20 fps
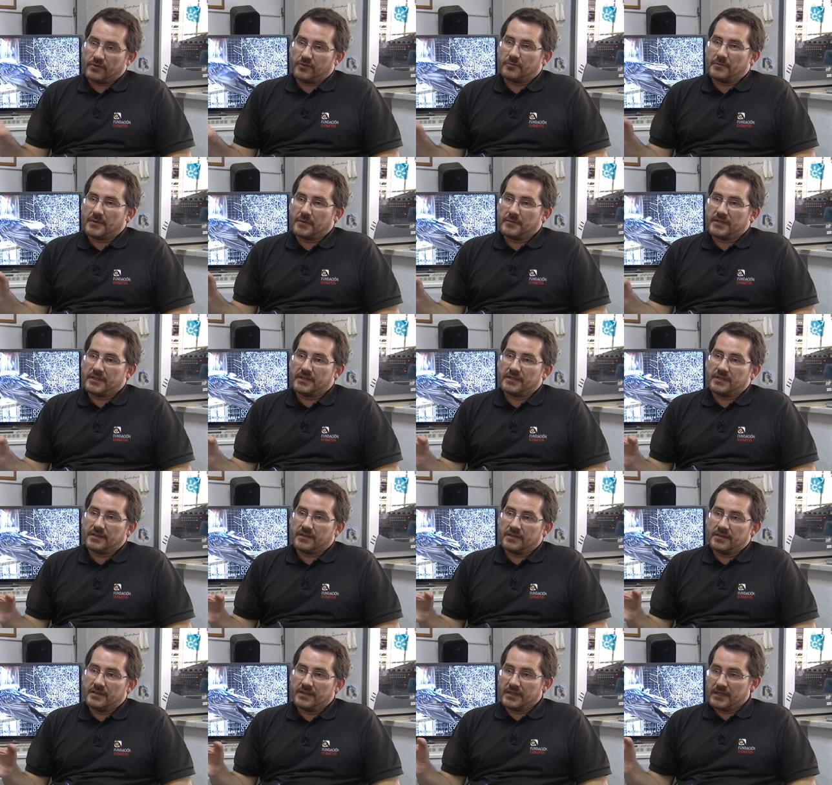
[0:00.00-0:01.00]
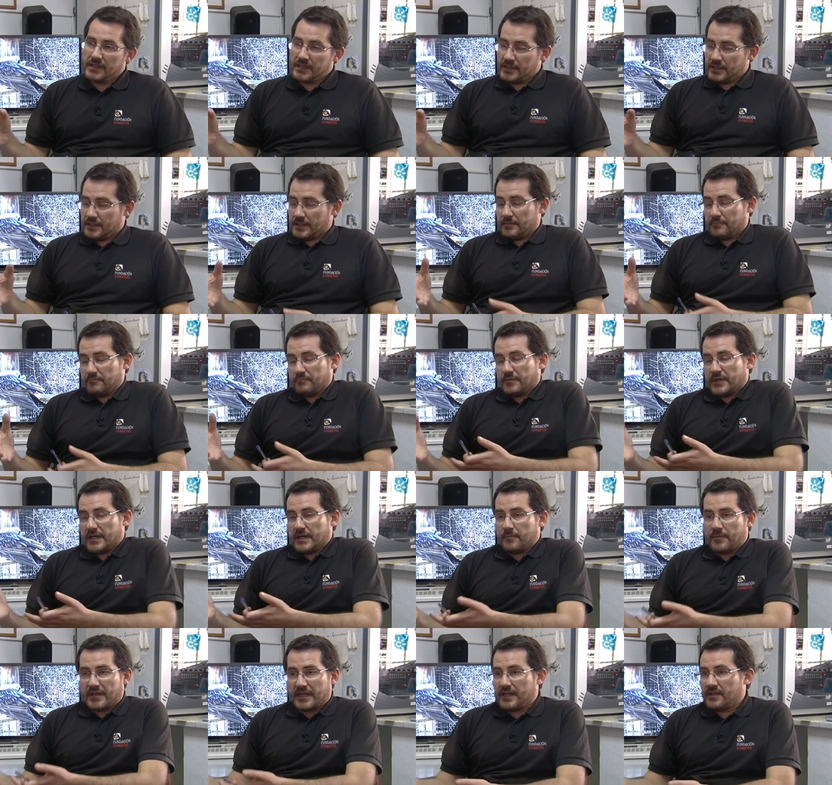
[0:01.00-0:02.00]
normalmente
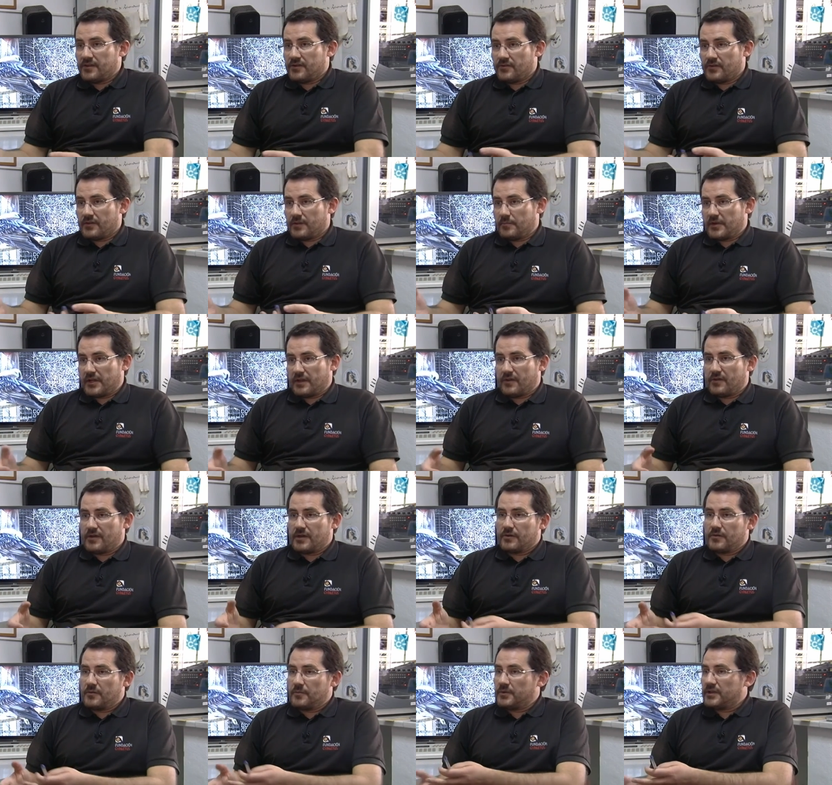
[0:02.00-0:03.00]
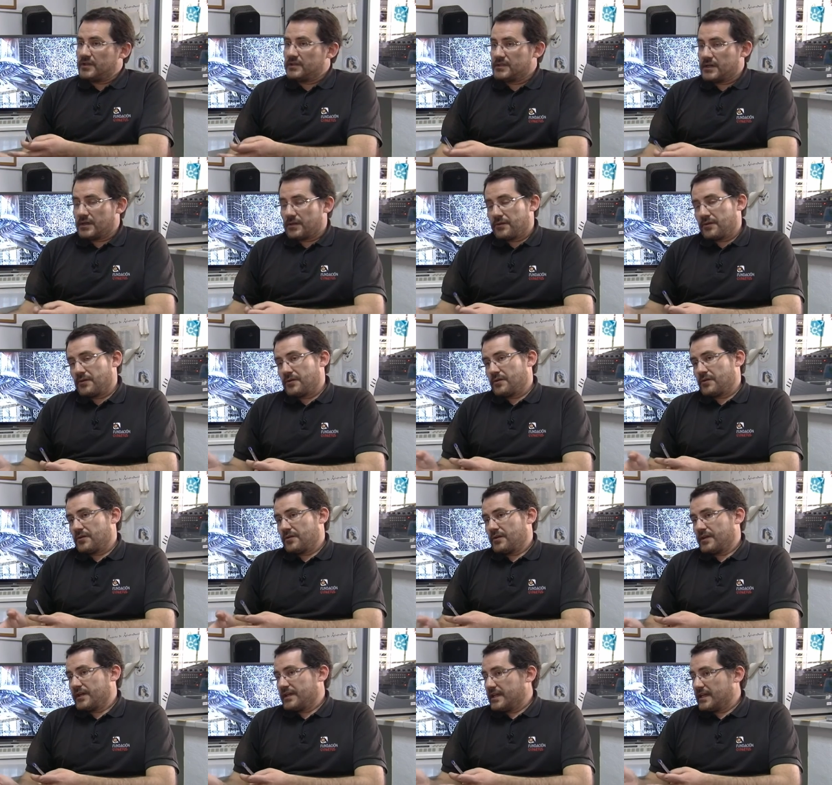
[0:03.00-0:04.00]
para pequeños depredadores como pueden ser
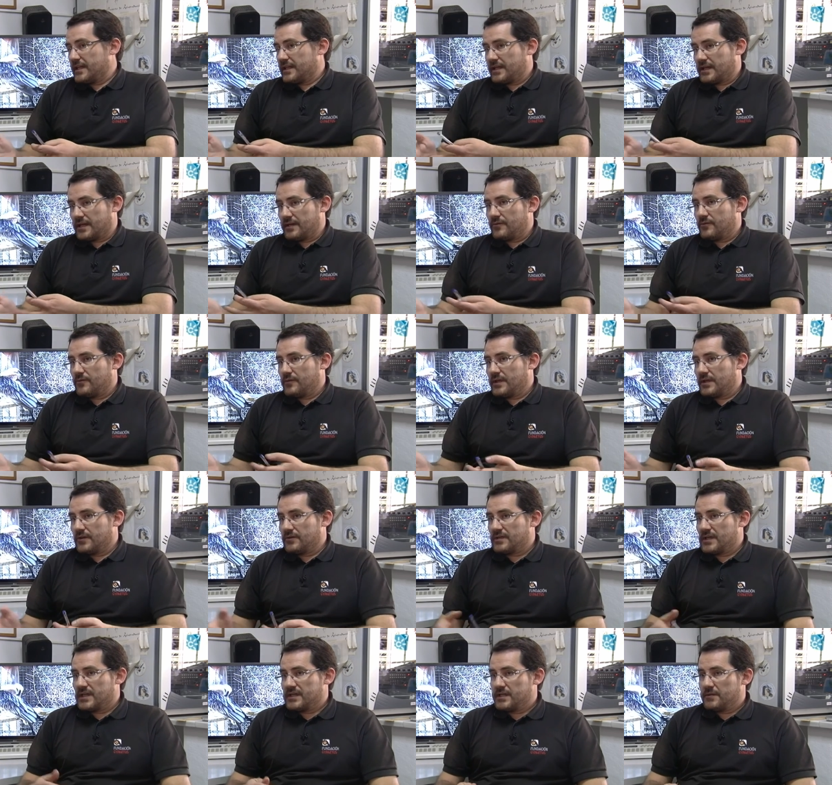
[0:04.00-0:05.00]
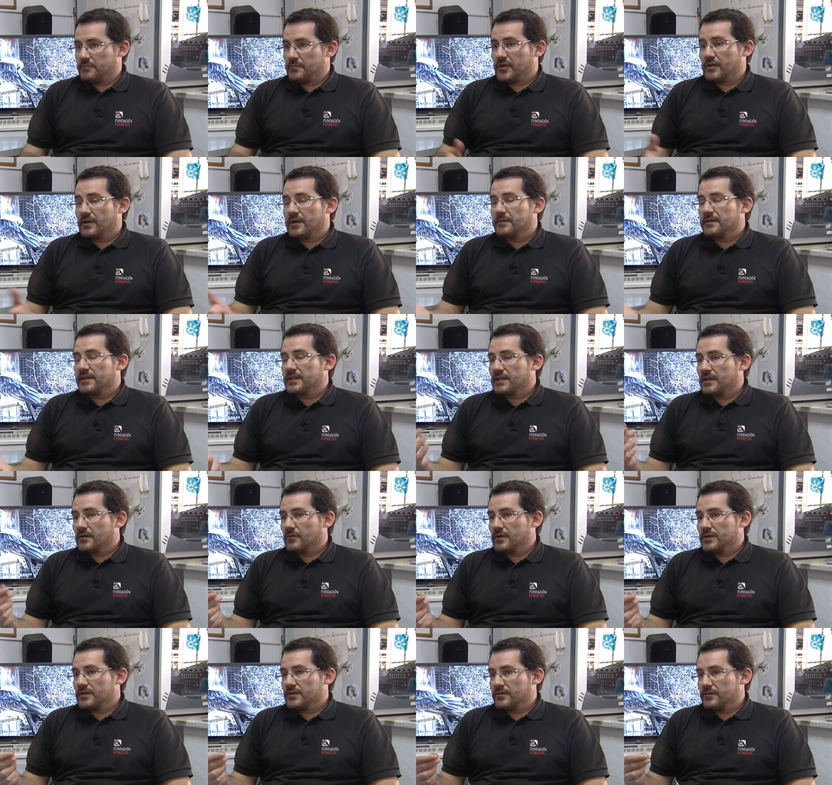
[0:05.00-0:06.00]
zorro, jineta, garduña y cosas así, pero el
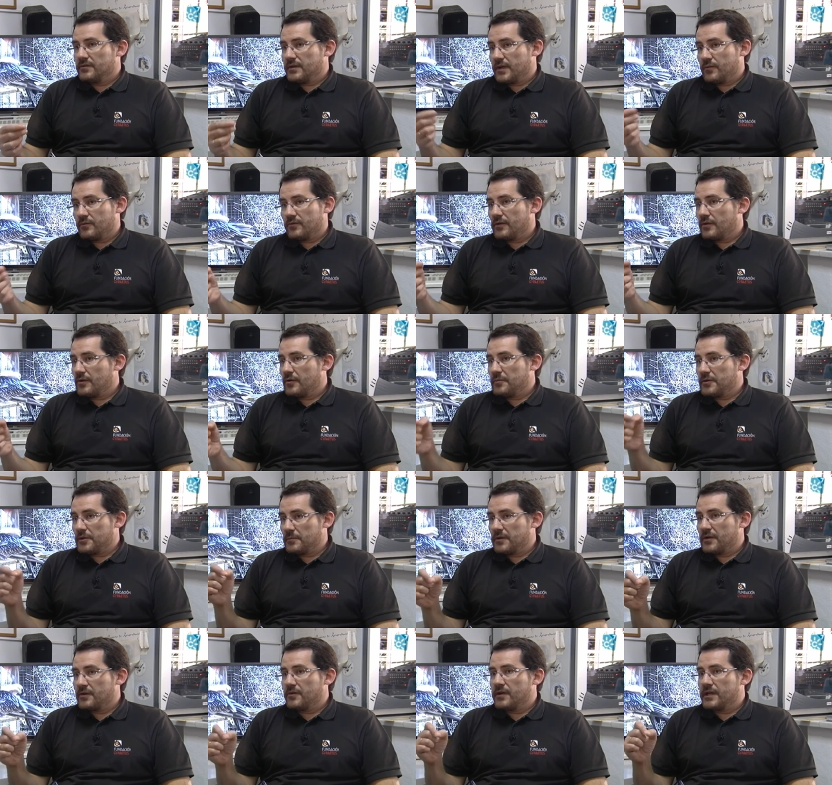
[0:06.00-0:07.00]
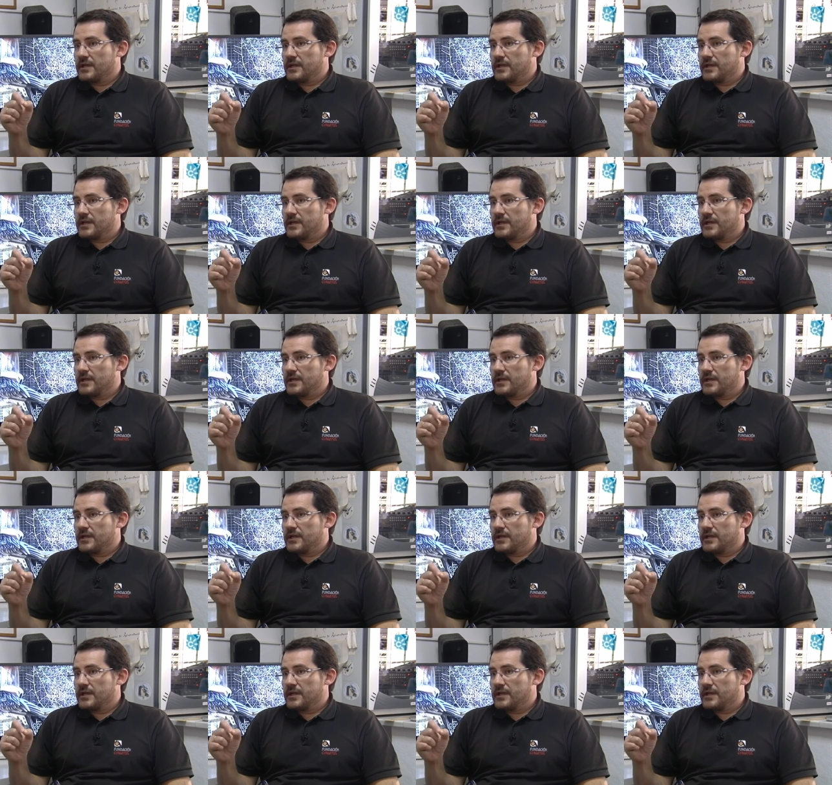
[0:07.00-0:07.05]
quebrantahueso es uno de los primeros